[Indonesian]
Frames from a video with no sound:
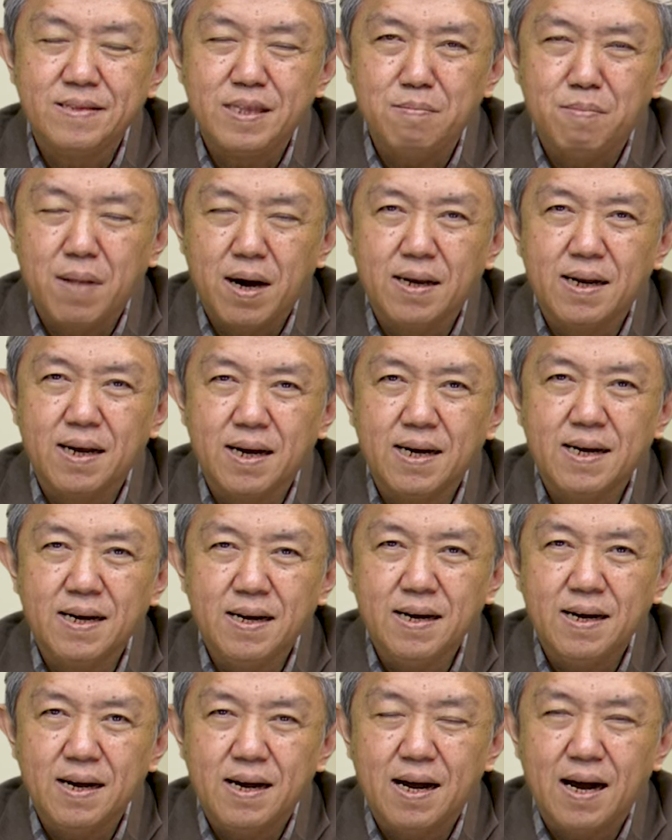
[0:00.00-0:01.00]
Di
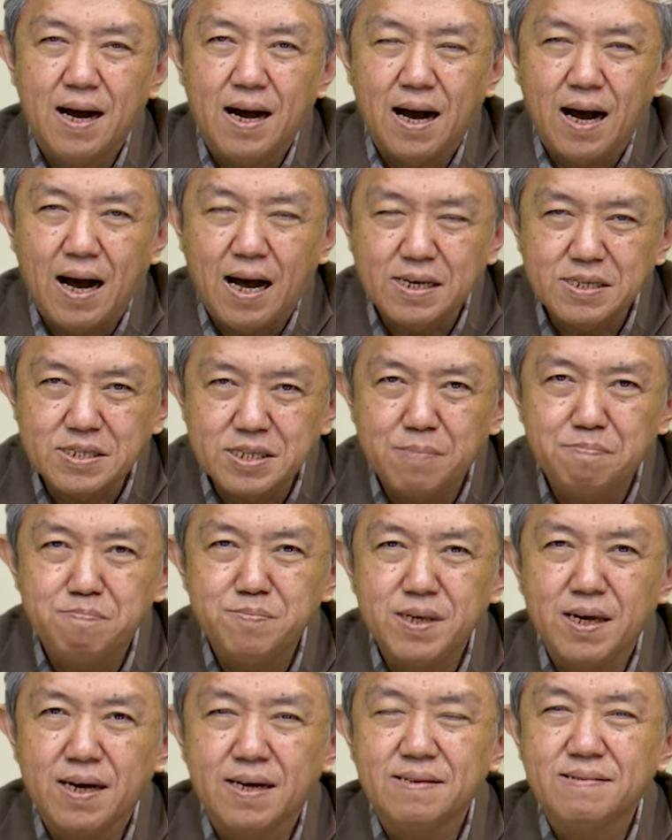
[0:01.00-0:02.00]
mana
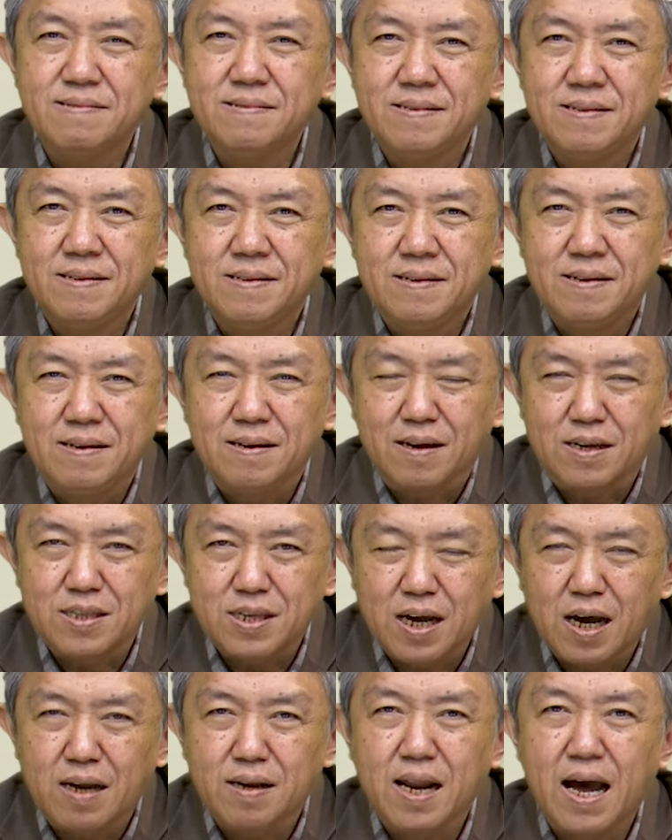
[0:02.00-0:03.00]
asapnya
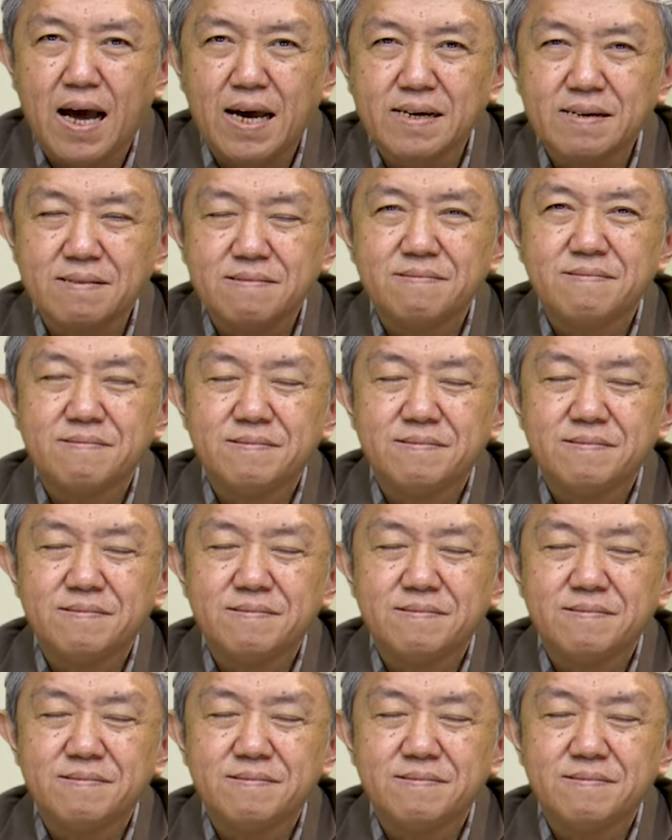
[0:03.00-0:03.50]
ketika naik